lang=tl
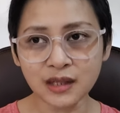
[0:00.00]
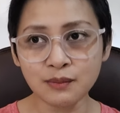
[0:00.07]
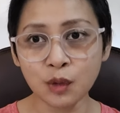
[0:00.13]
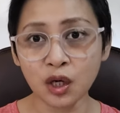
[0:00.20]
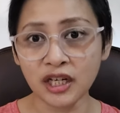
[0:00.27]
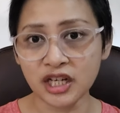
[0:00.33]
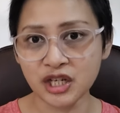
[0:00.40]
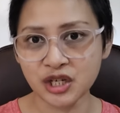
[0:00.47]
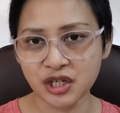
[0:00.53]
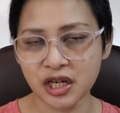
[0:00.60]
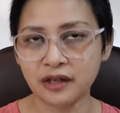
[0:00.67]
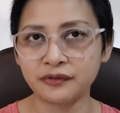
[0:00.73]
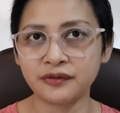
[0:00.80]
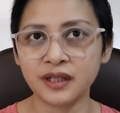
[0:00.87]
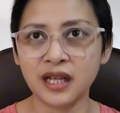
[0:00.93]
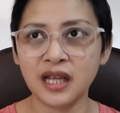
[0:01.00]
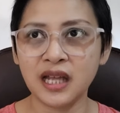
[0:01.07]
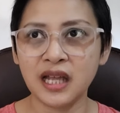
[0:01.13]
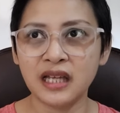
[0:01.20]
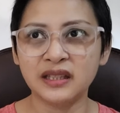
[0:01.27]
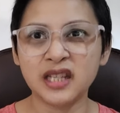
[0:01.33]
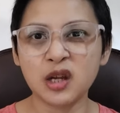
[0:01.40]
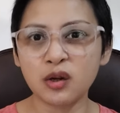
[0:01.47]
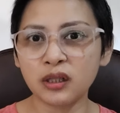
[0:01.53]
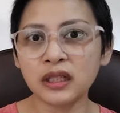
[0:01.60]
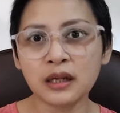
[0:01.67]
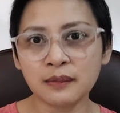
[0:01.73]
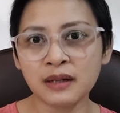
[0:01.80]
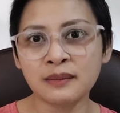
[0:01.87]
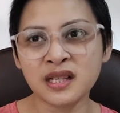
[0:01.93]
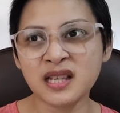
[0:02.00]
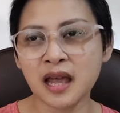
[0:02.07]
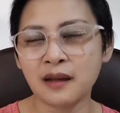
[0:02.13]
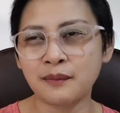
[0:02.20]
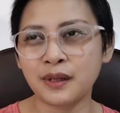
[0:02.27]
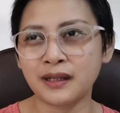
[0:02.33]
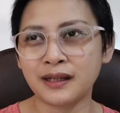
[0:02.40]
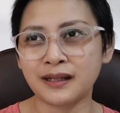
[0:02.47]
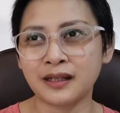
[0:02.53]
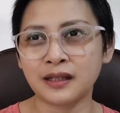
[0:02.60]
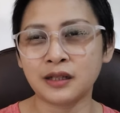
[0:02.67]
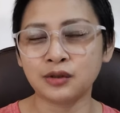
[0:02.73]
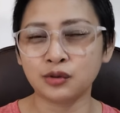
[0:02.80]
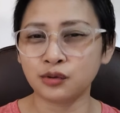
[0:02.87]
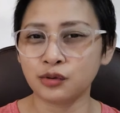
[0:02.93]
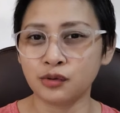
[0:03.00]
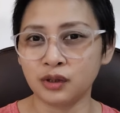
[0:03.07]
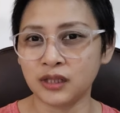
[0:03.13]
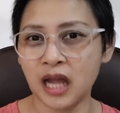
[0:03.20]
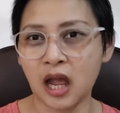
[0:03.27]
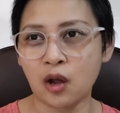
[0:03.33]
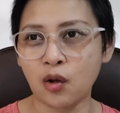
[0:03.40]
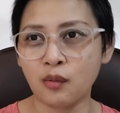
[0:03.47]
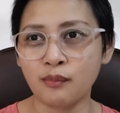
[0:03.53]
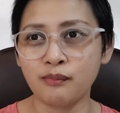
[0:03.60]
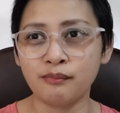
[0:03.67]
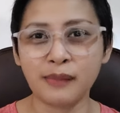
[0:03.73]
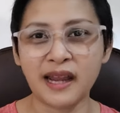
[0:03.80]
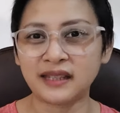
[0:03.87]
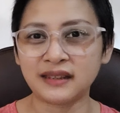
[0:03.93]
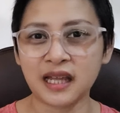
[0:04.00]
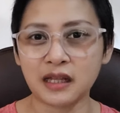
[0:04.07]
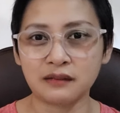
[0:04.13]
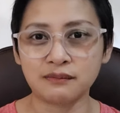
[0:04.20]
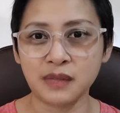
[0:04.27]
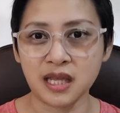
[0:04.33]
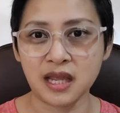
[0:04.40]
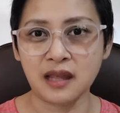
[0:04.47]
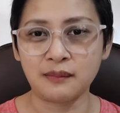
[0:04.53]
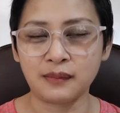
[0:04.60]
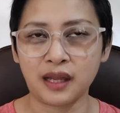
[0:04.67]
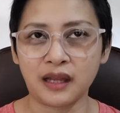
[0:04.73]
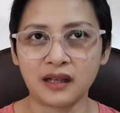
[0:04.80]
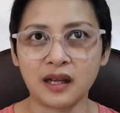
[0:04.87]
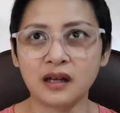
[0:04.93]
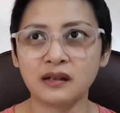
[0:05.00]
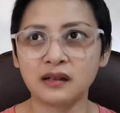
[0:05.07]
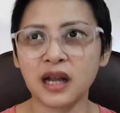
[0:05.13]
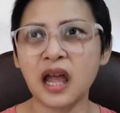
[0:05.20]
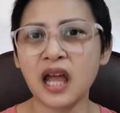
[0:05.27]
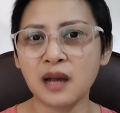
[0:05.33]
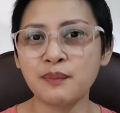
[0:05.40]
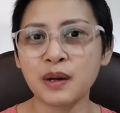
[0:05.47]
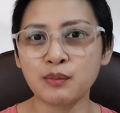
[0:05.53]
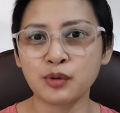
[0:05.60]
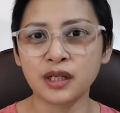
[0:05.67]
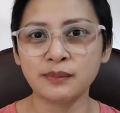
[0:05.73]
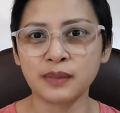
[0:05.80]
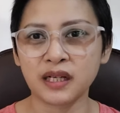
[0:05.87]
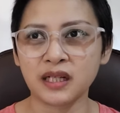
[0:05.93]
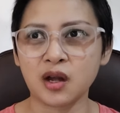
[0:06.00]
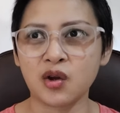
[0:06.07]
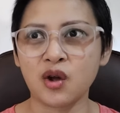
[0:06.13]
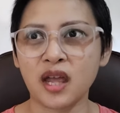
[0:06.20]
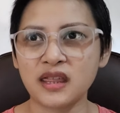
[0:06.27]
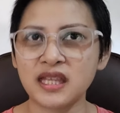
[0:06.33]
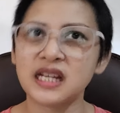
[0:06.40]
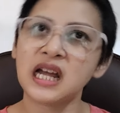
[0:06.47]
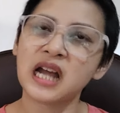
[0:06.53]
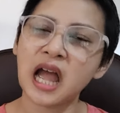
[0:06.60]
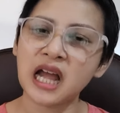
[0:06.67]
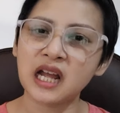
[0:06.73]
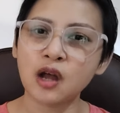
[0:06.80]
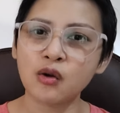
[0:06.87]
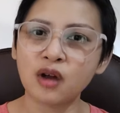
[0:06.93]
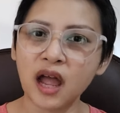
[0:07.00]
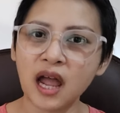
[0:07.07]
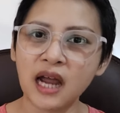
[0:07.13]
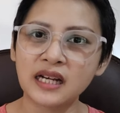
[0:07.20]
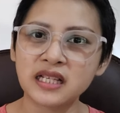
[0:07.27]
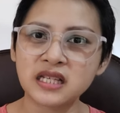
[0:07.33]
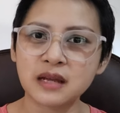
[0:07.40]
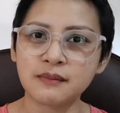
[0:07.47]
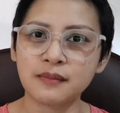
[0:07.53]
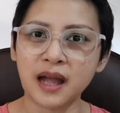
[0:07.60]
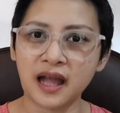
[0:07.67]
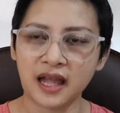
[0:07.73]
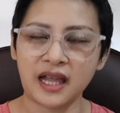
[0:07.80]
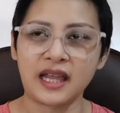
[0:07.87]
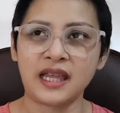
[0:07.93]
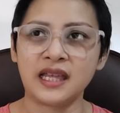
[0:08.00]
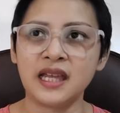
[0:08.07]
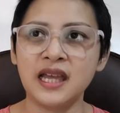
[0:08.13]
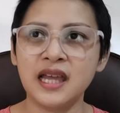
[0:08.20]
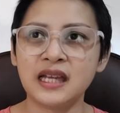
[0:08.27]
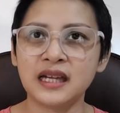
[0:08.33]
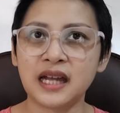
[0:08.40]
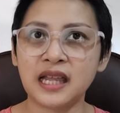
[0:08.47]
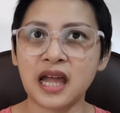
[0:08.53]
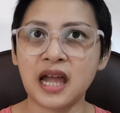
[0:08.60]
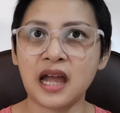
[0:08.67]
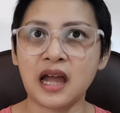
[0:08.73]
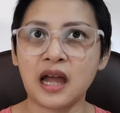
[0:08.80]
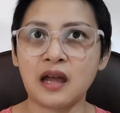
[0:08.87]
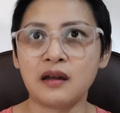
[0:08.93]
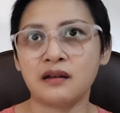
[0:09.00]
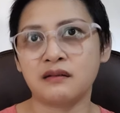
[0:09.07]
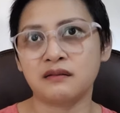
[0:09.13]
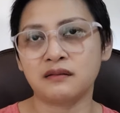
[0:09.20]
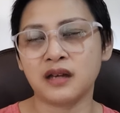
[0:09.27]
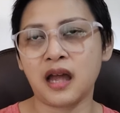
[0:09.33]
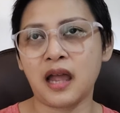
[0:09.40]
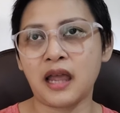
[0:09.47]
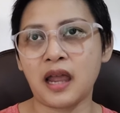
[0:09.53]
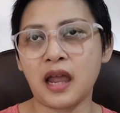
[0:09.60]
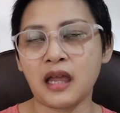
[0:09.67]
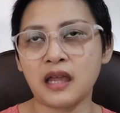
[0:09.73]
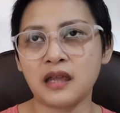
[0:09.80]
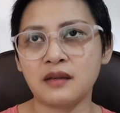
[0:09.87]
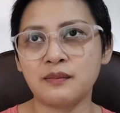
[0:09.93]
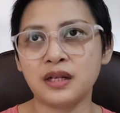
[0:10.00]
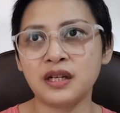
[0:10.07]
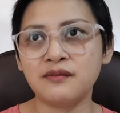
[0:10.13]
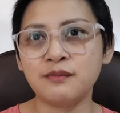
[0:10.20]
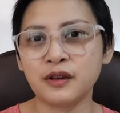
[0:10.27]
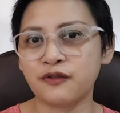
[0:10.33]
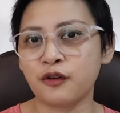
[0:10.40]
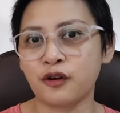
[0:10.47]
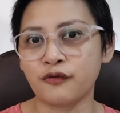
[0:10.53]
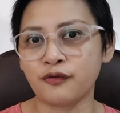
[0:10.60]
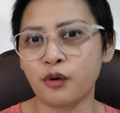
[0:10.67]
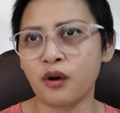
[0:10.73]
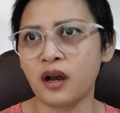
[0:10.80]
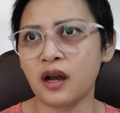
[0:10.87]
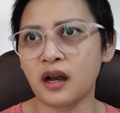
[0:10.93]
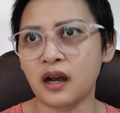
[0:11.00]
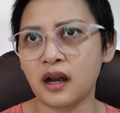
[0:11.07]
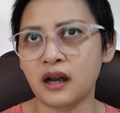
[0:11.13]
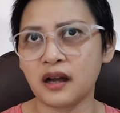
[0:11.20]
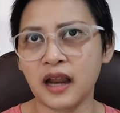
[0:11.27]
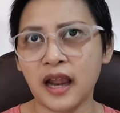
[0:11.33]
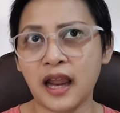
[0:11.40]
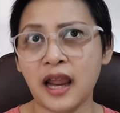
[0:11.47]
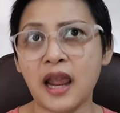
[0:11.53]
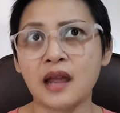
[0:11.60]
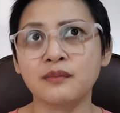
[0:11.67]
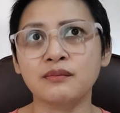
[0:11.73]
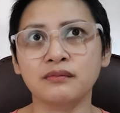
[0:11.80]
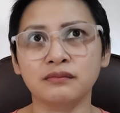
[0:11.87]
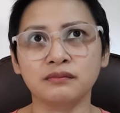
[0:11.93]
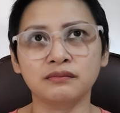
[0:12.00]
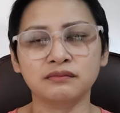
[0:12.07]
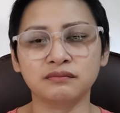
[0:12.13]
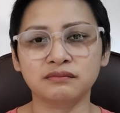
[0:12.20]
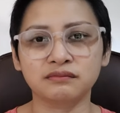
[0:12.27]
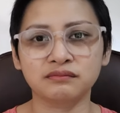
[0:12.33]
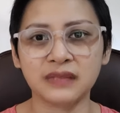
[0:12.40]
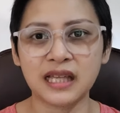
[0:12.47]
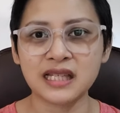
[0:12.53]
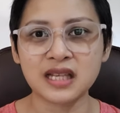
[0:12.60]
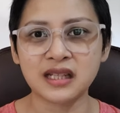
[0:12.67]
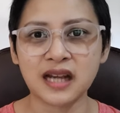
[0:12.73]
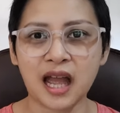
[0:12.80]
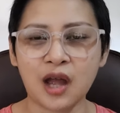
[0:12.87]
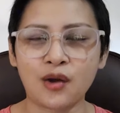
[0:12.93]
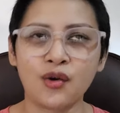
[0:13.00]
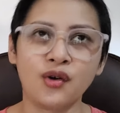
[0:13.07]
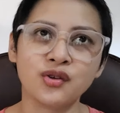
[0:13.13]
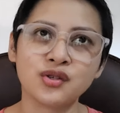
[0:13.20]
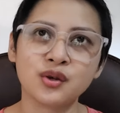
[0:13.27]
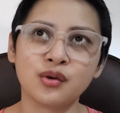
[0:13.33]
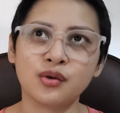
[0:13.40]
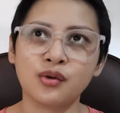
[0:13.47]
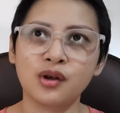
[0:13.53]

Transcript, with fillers: morning shift, hindi ko rin naman masabi na, na natutulog na ako by 10 p.m. eh. Nakakapagpuyat pa rin ako. And then, ang aga kong aalis sa bahay, kaya I, I believe before 4 a.m. gising na ako. So,